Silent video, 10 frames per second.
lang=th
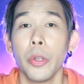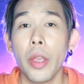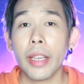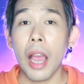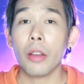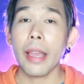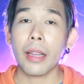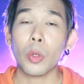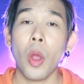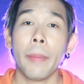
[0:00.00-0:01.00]
โดยเขา
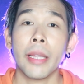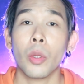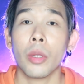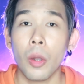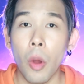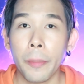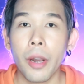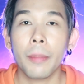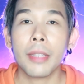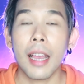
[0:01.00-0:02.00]
แต่งตัวเป็นตัวตลกพ
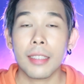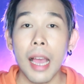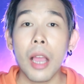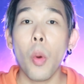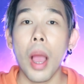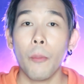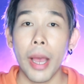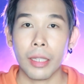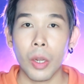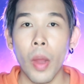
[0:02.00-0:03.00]
ร้อมทั้งสร้างความห
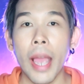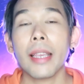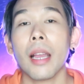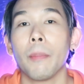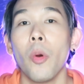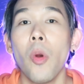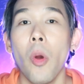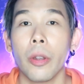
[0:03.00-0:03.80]
วาดกลัวให้กับผู้ค